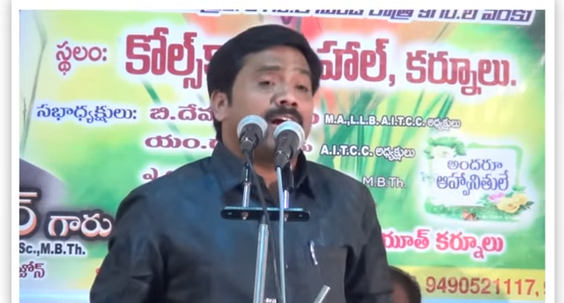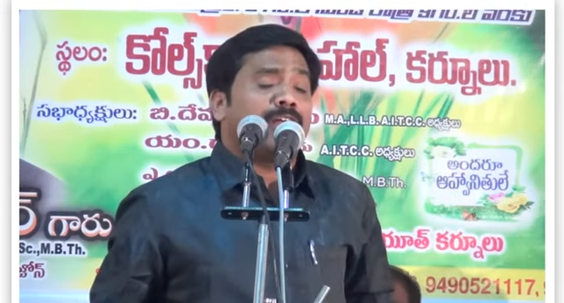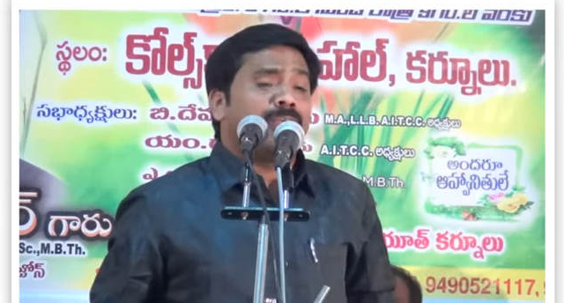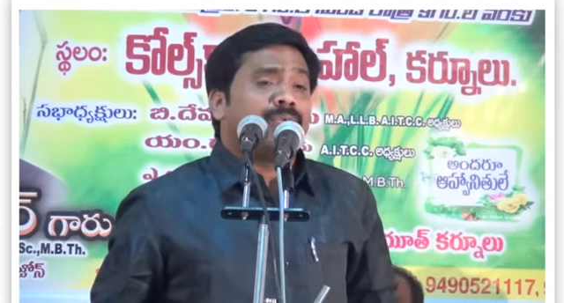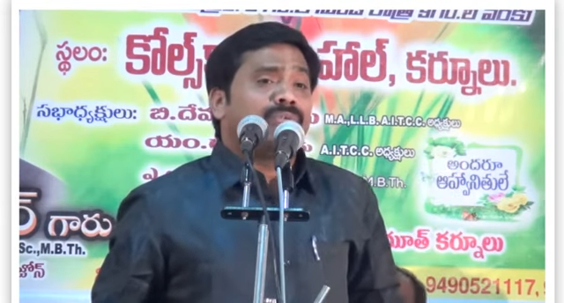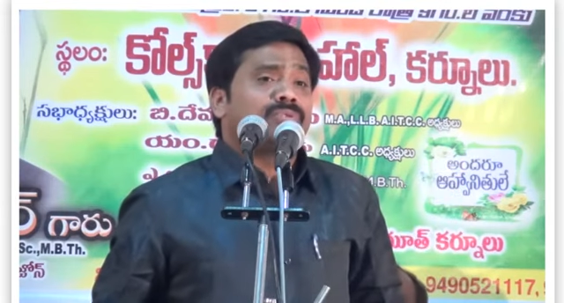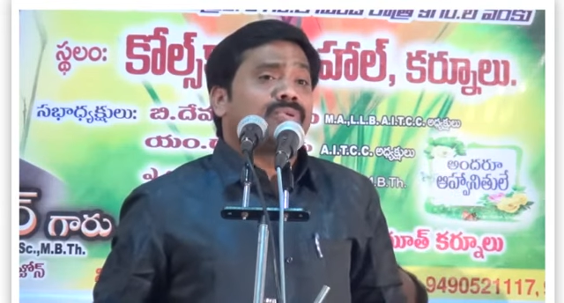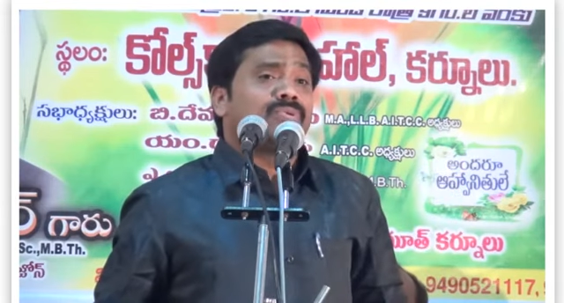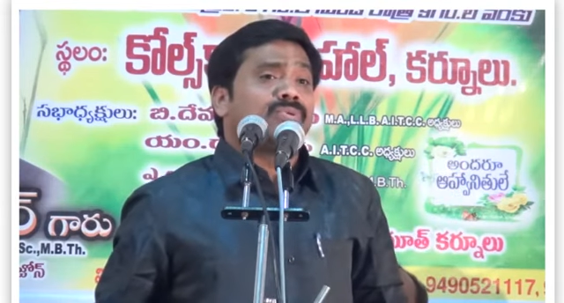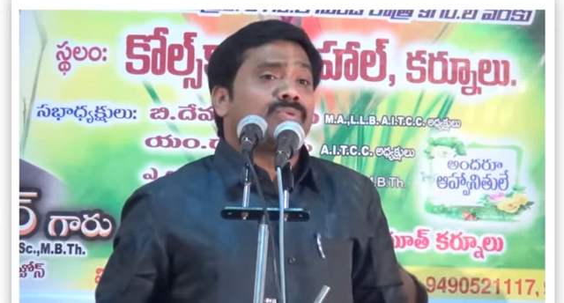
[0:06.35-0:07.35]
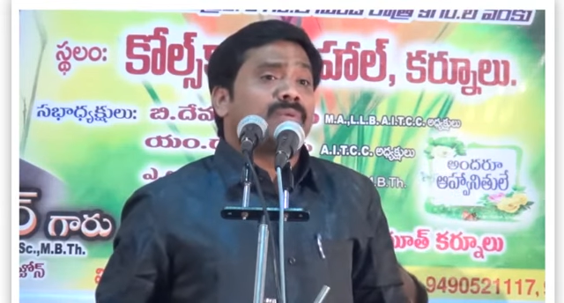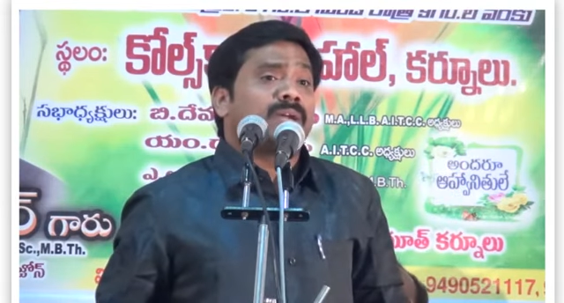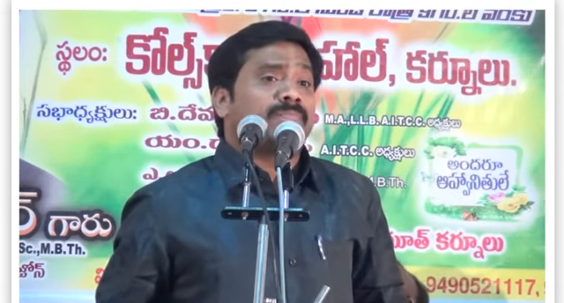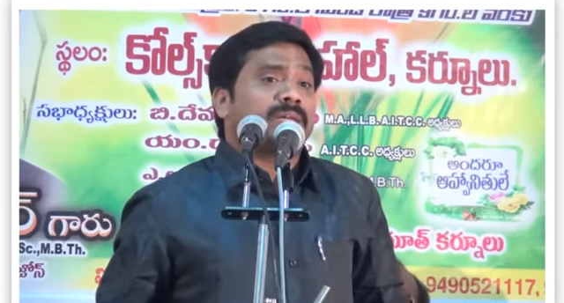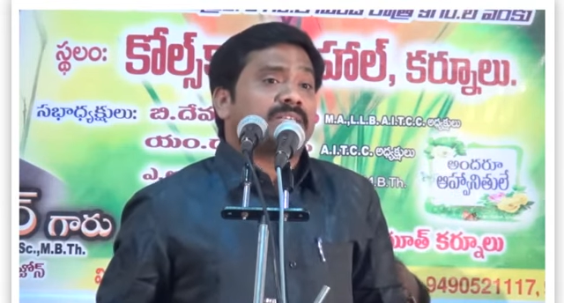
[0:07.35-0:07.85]
అనుభవంతో
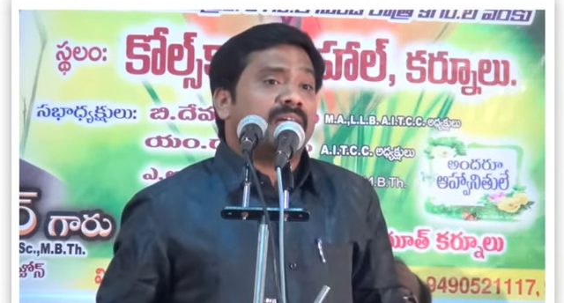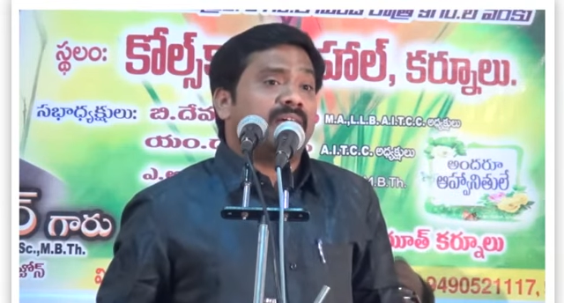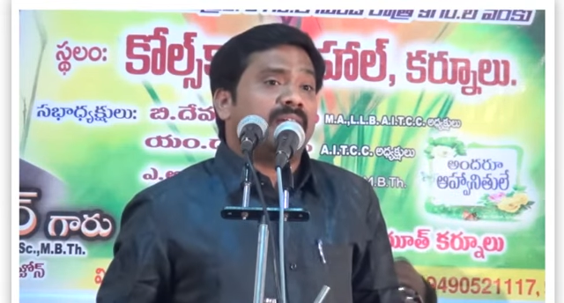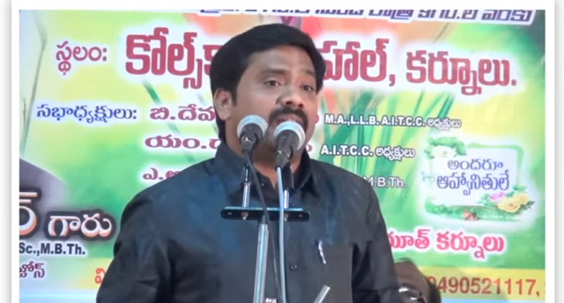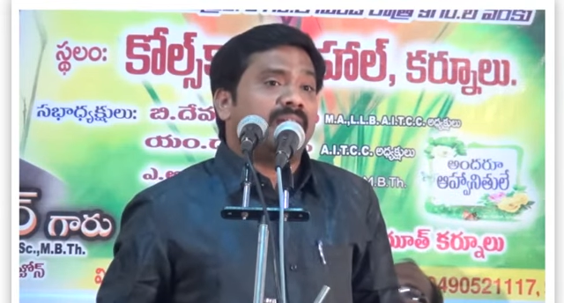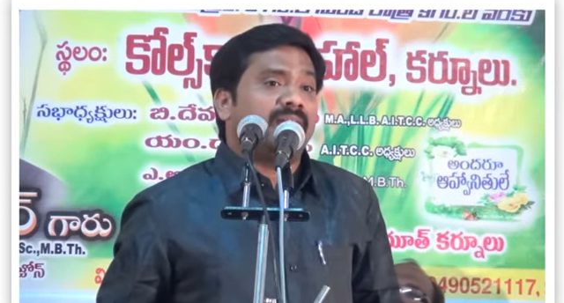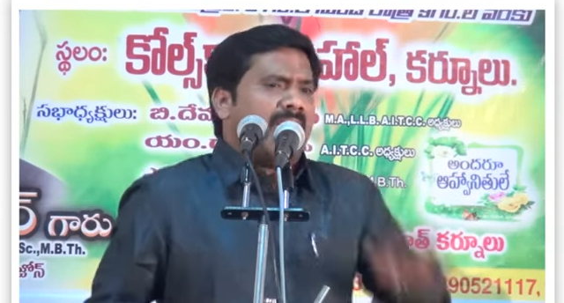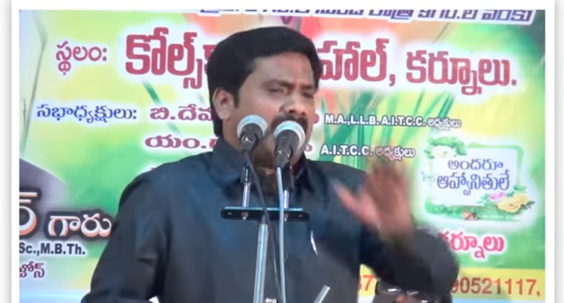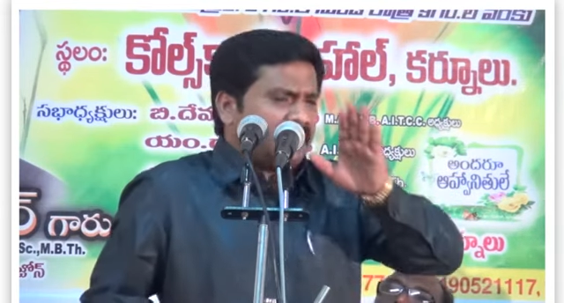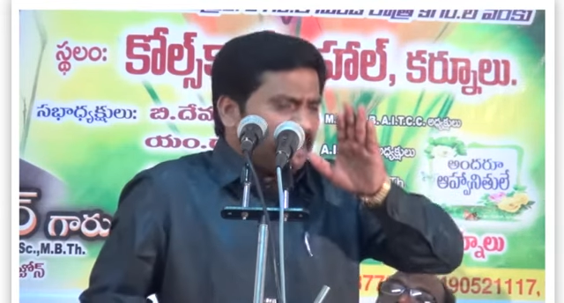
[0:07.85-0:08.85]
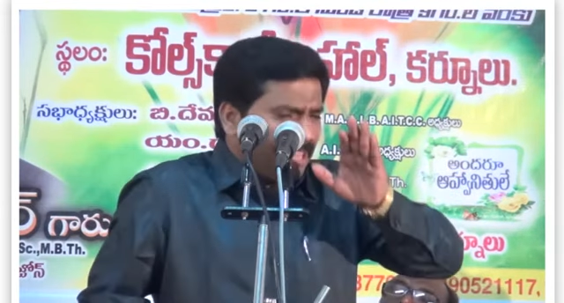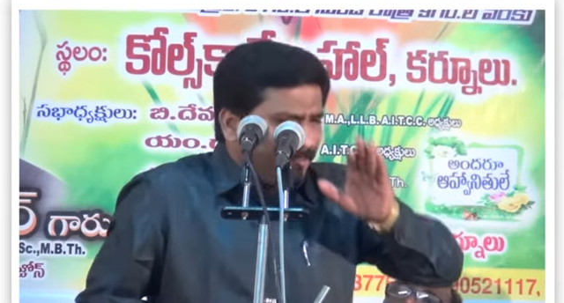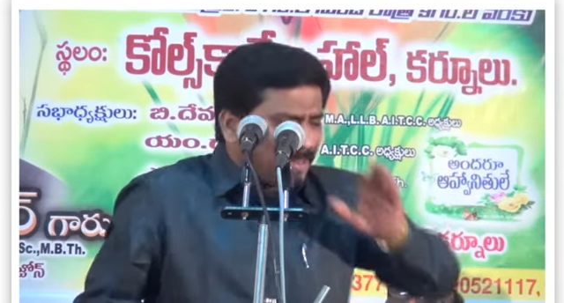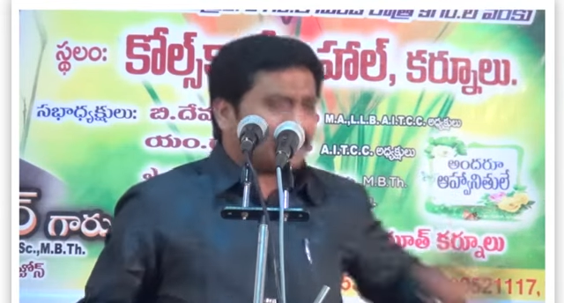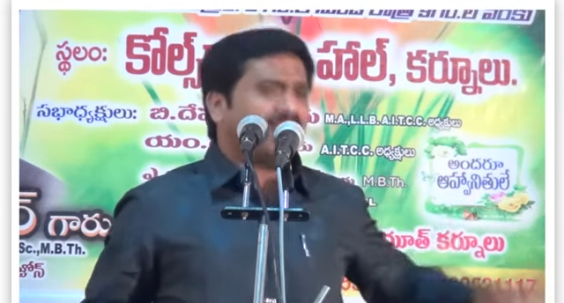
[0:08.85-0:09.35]
కూడుకున్న ప్రసంగాలండి
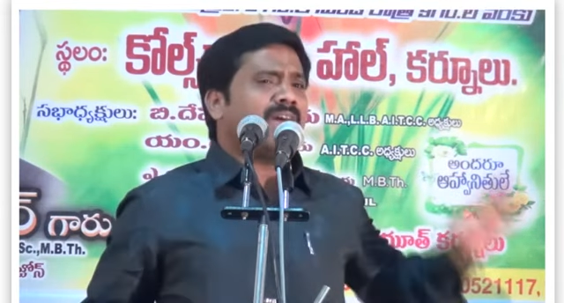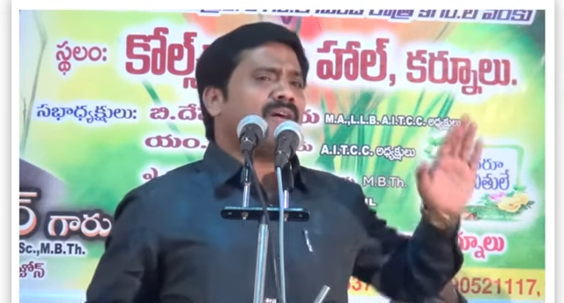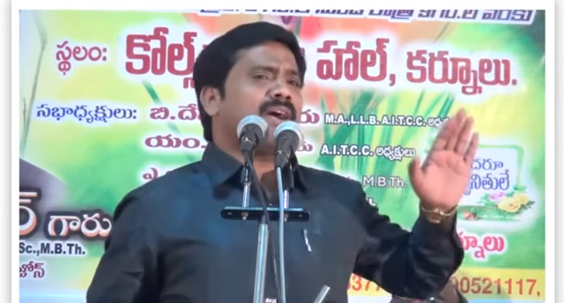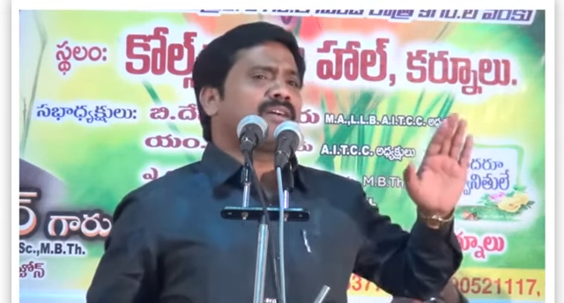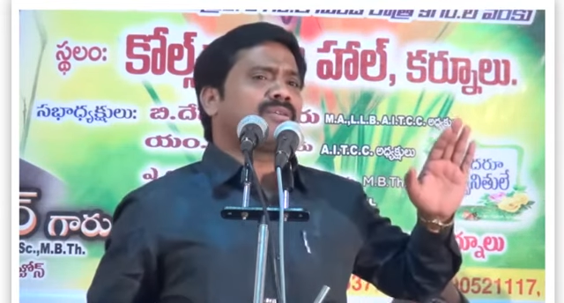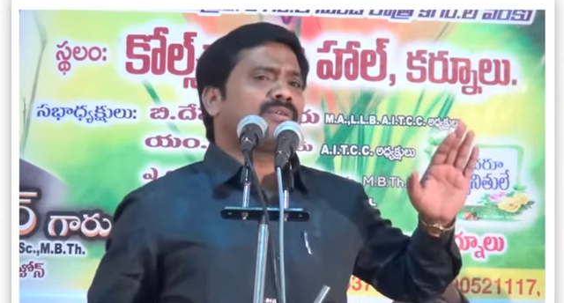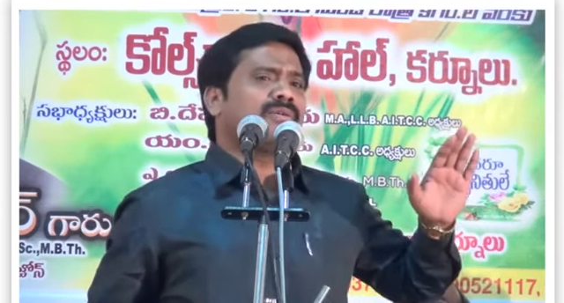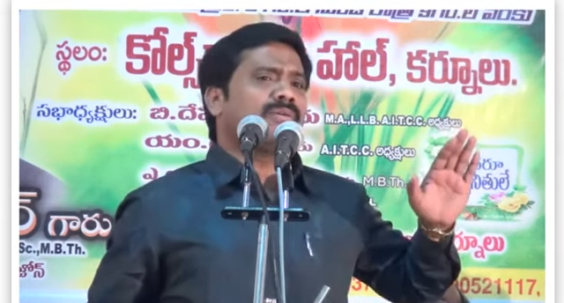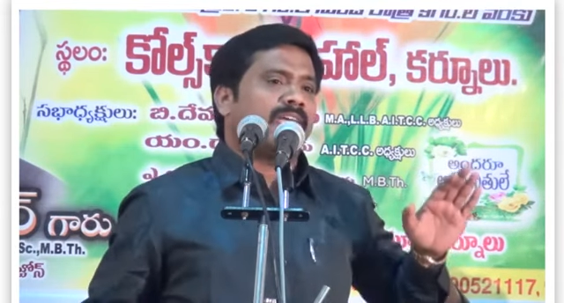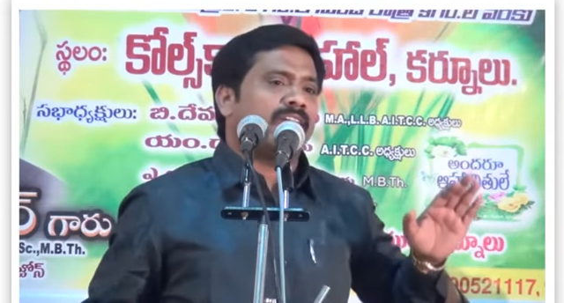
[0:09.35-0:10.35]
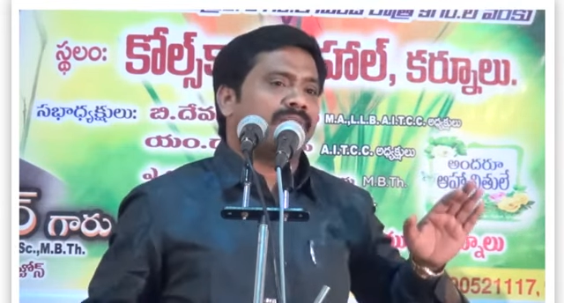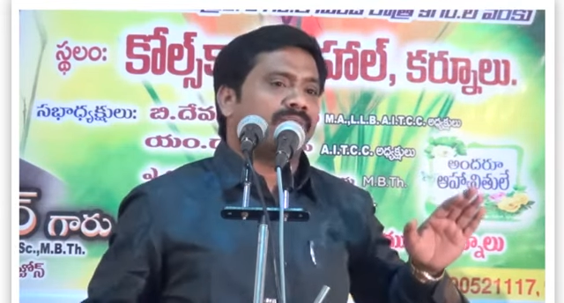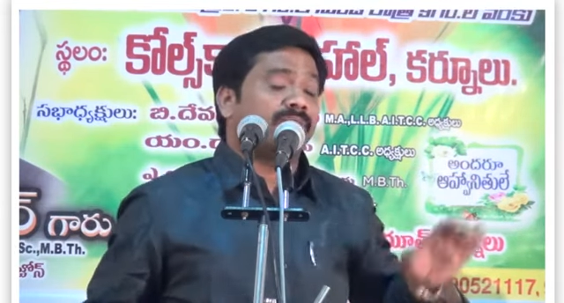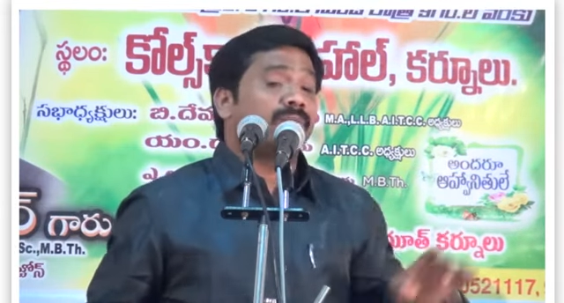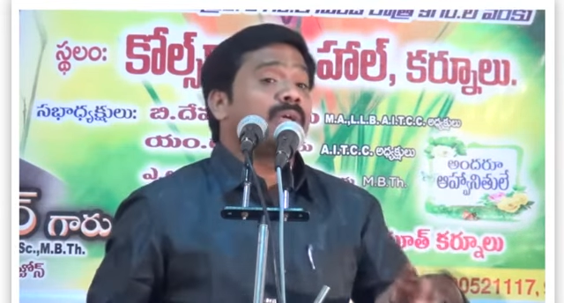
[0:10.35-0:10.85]
అందరి ప్రసంగాలు ఆకట్టుకో
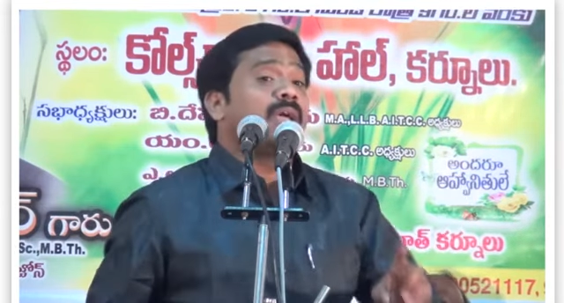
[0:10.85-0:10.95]
కేవలం